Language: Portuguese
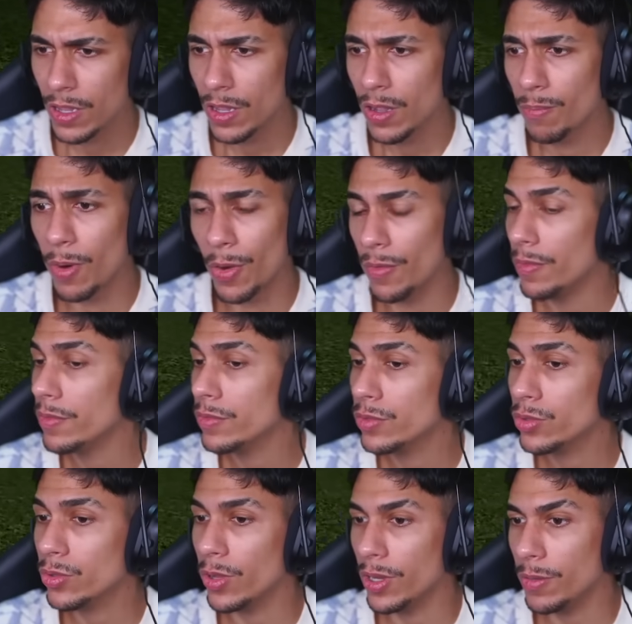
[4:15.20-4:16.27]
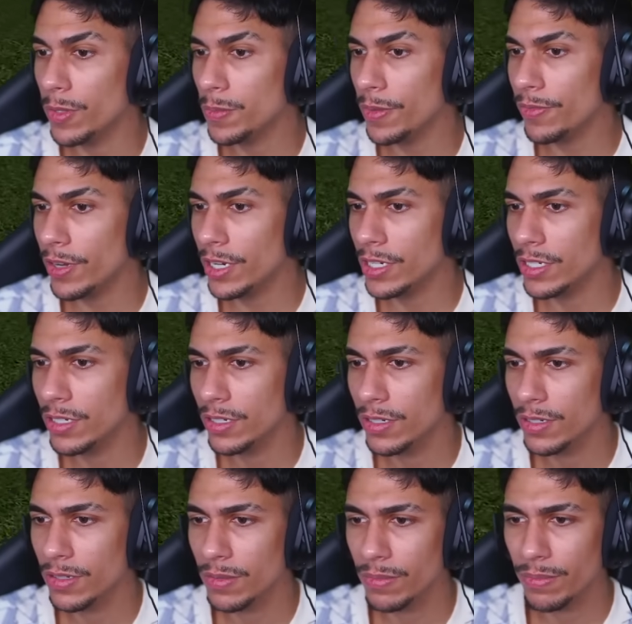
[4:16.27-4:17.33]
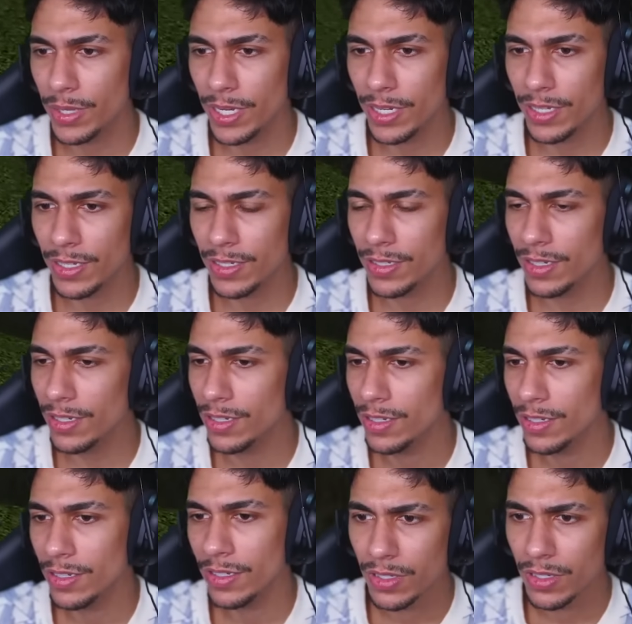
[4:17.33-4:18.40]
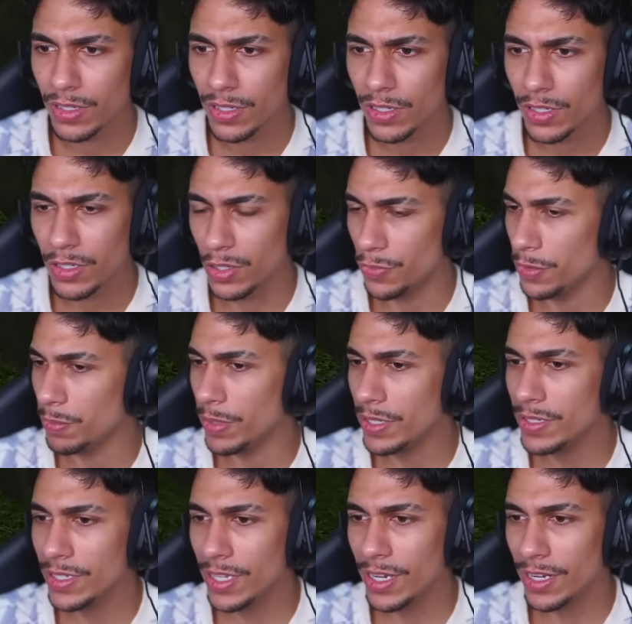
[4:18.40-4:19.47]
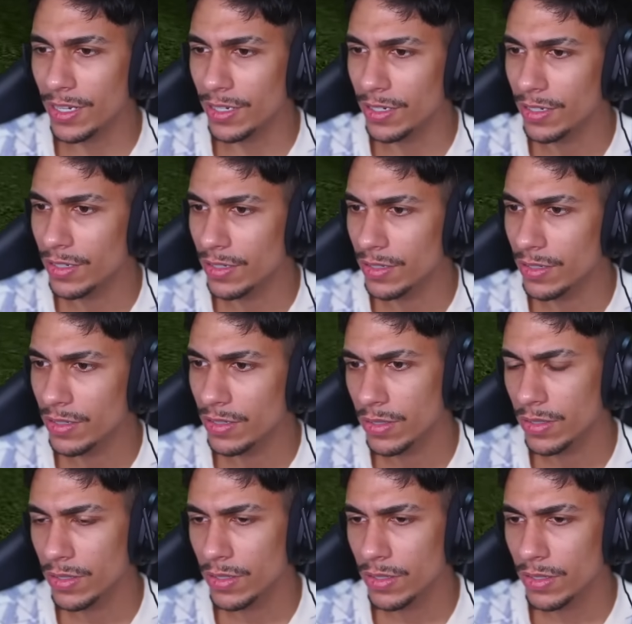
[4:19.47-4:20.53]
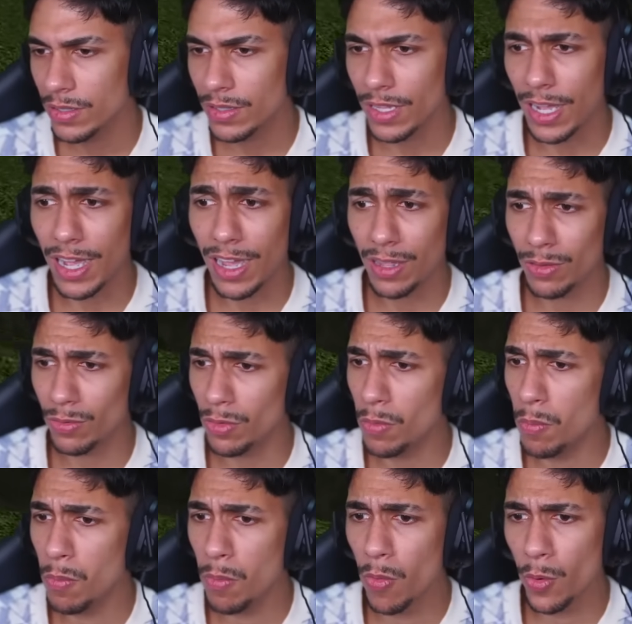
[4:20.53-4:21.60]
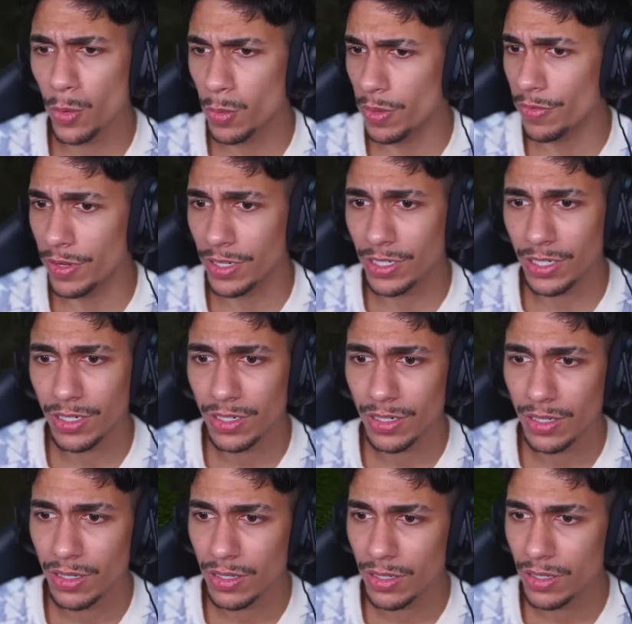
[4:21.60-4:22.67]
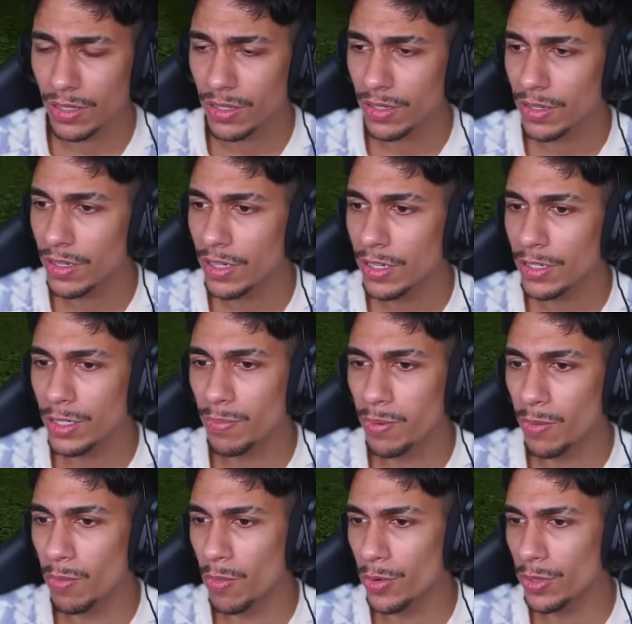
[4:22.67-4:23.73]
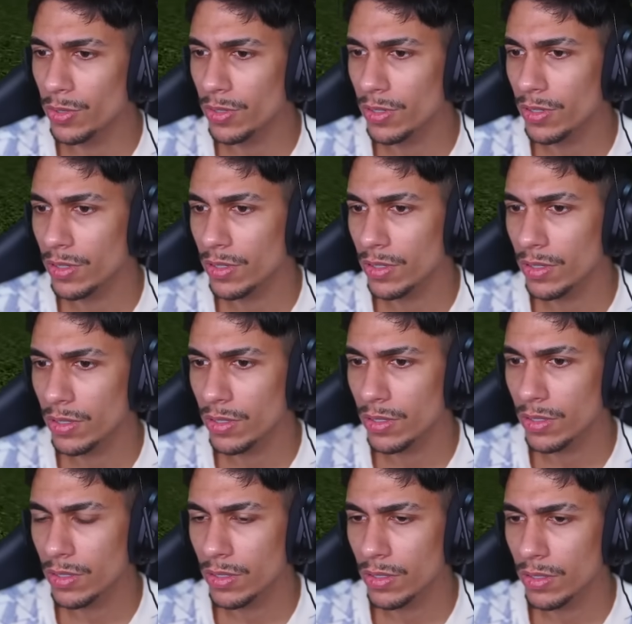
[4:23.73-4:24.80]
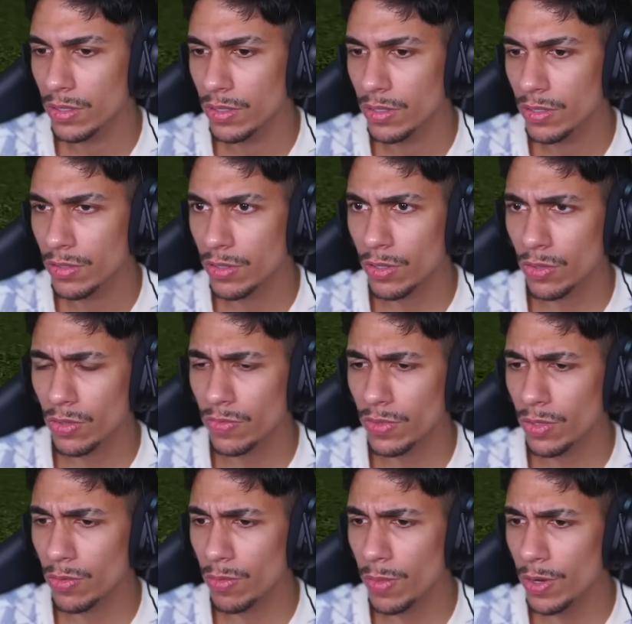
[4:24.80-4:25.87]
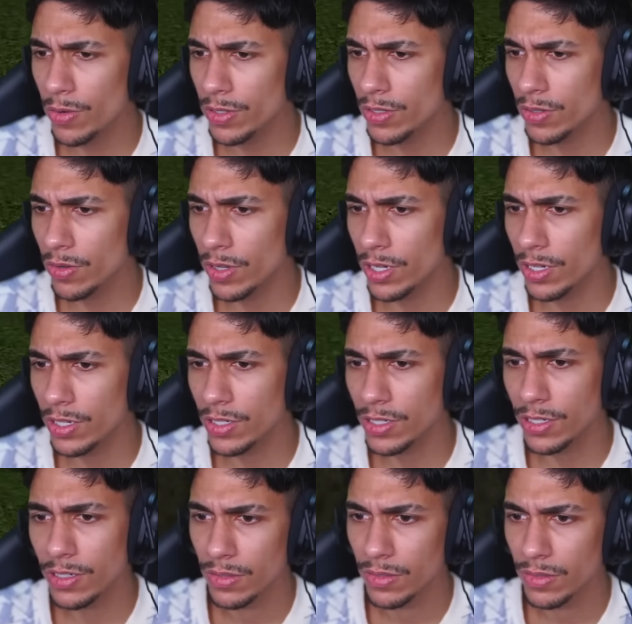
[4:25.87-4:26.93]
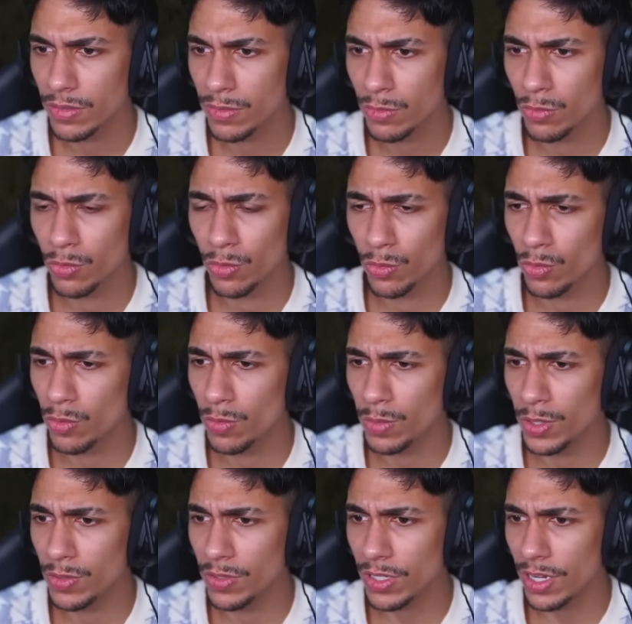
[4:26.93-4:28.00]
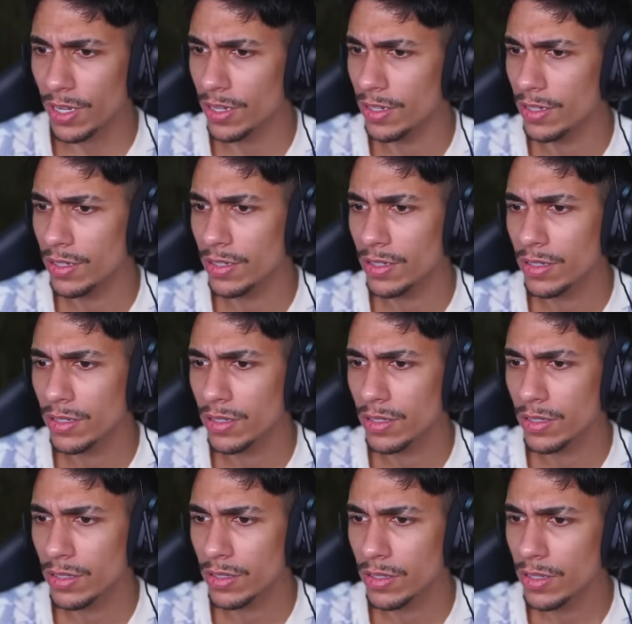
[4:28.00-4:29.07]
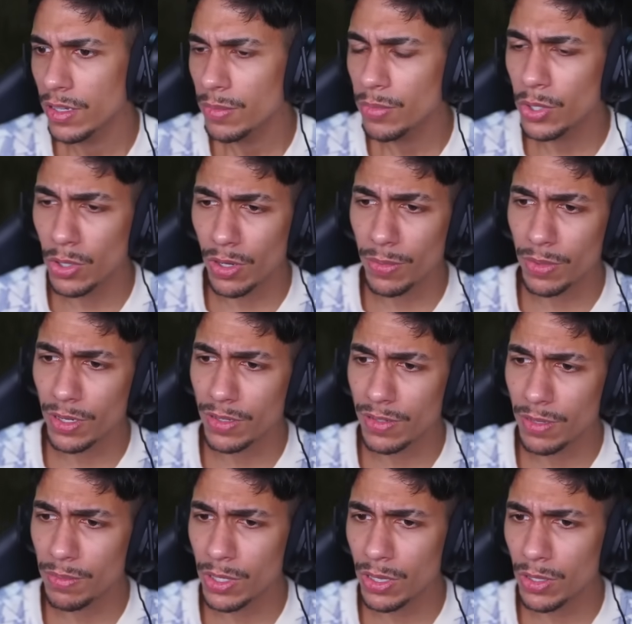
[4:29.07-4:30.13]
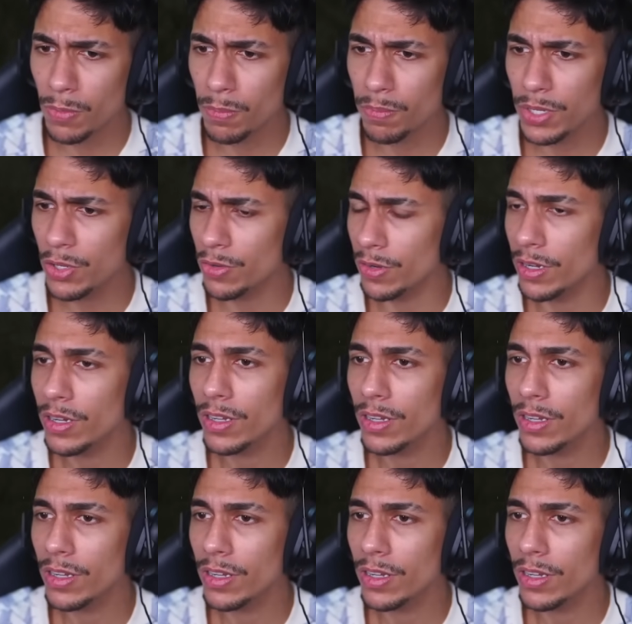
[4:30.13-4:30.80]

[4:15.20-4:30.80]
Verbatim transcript: Bom, tô indo mais pra frente. Beleza. E eu fui pela esquerda. Tá, eu tô indo muito pra frente. Tipo, muito. Só que eu tô vendo alguma coisa correndo aqui já. Junto comigo, sei lá. Porque eu lembro que nesse labirinto tem um bicho, né?